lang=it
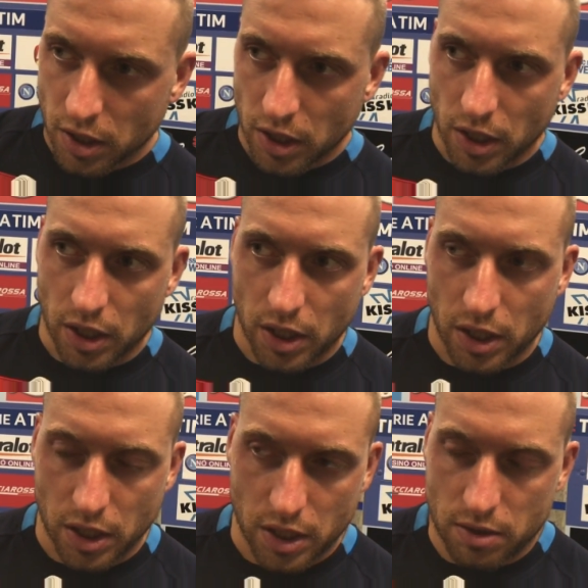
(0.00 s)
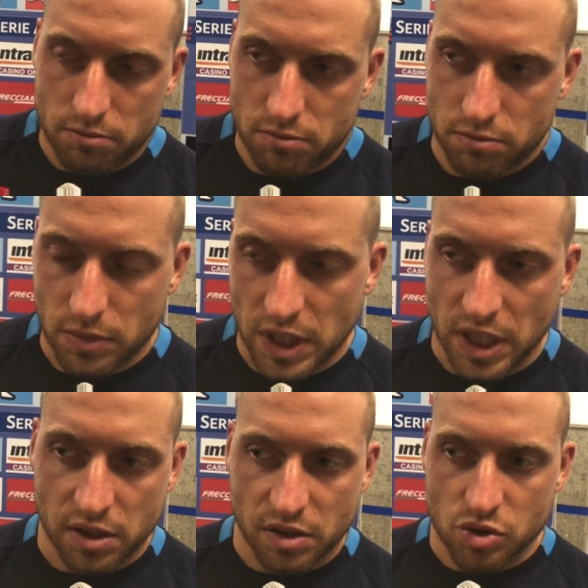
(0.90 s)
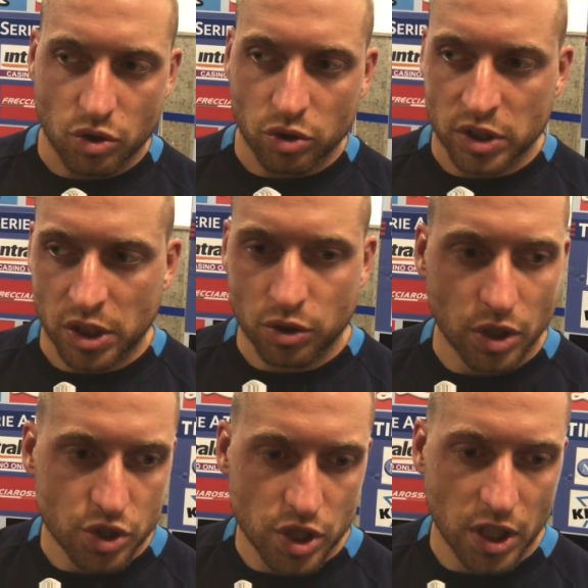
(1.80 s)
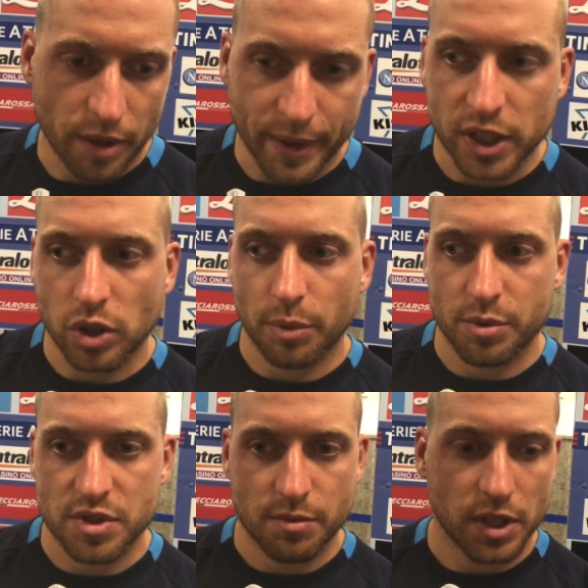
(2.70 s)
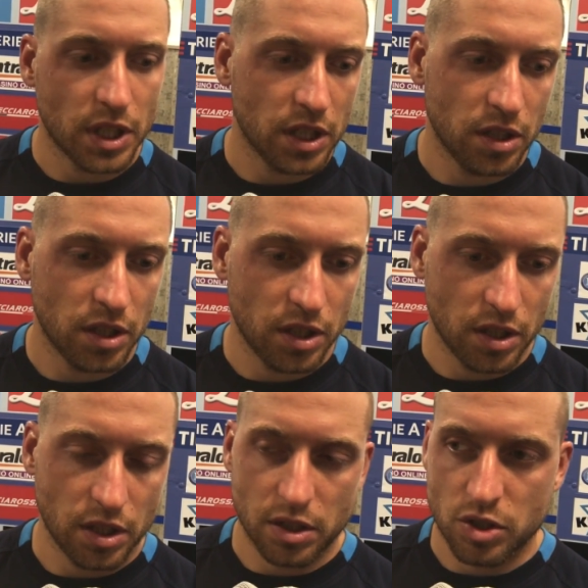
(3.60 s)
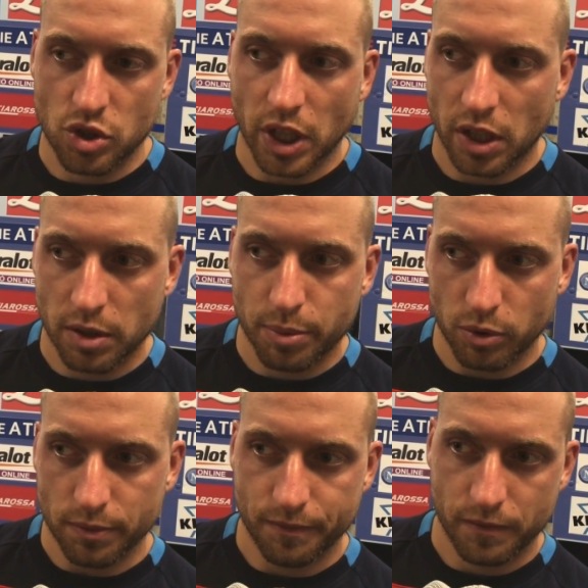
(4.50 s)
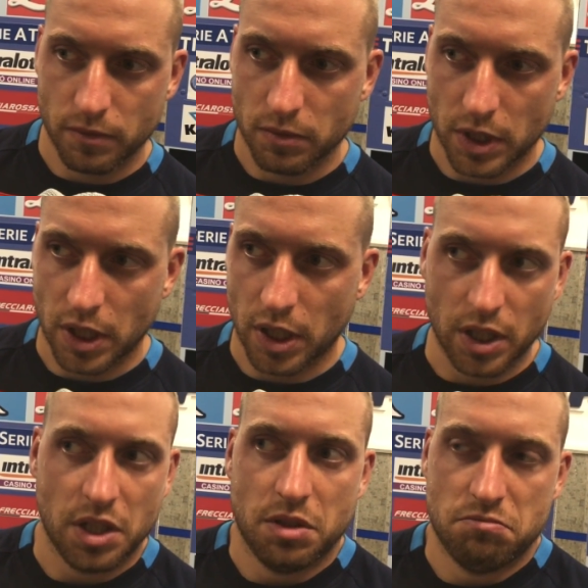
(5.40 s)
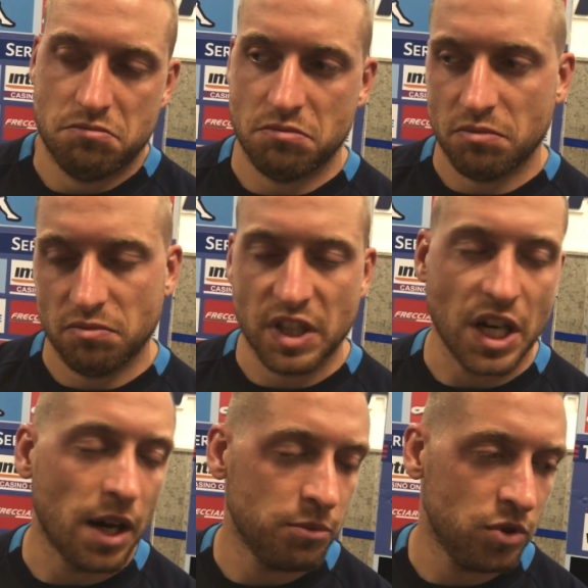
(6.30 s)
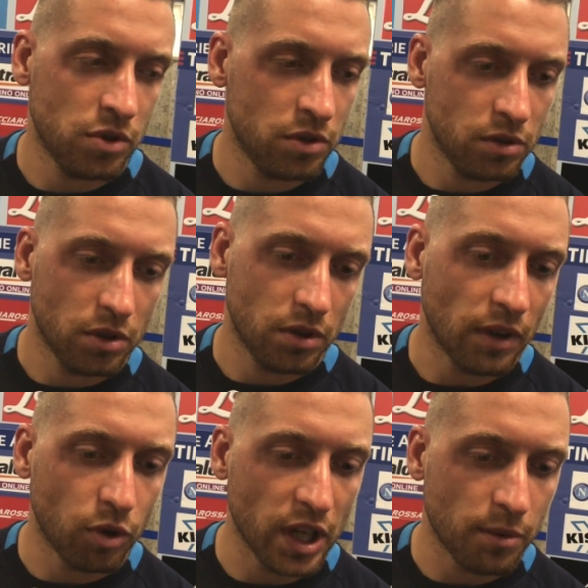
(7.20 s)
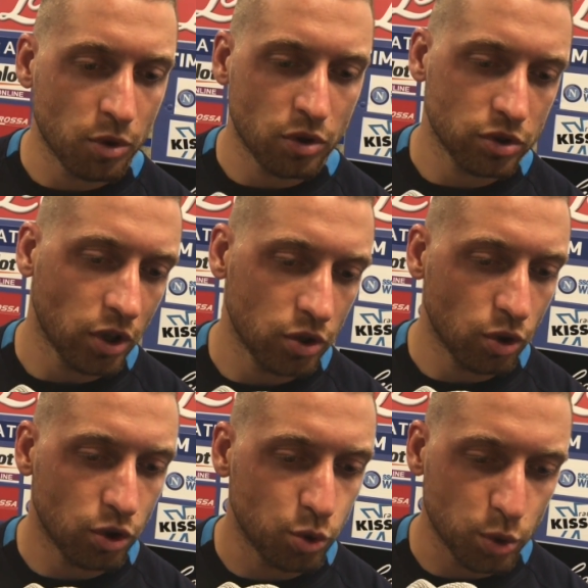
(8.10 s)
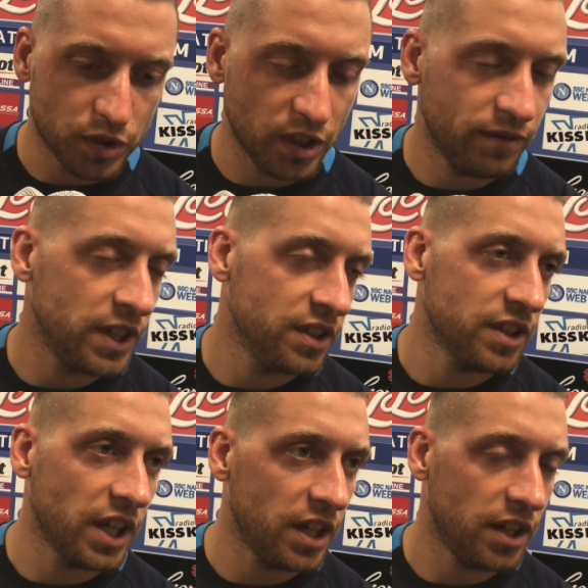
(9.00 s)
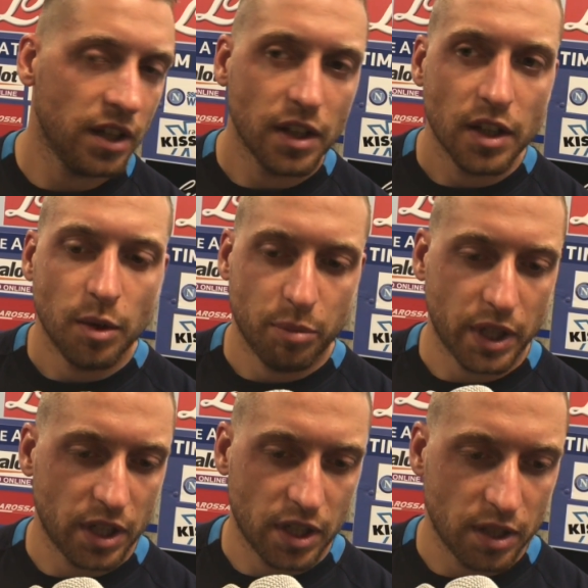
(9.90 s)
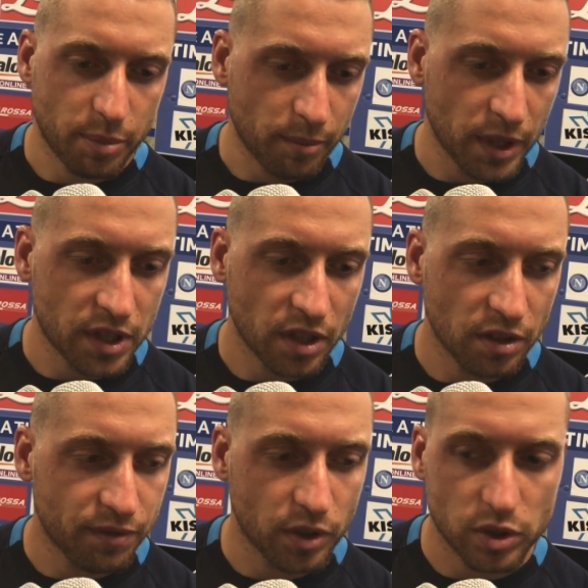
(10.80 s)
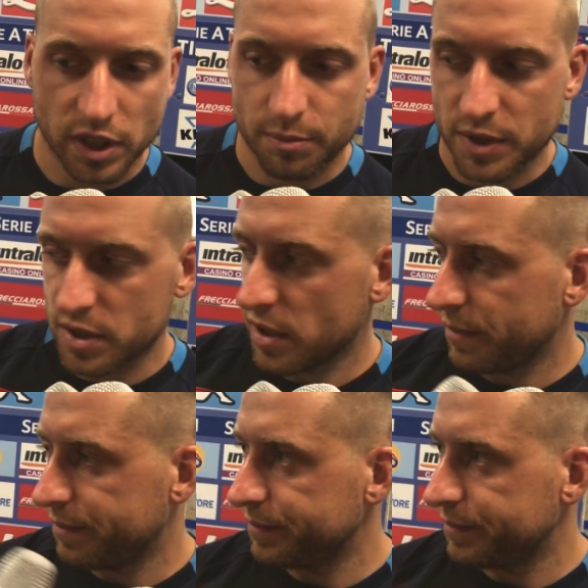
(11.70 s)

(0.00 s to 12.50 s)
e, e niente, sono contento oggi che mi ha dato la possibilità di, di giocare di più e vediamo, lavoriamo sodo tutti e 23 per, per mettere in difficoltà il mister.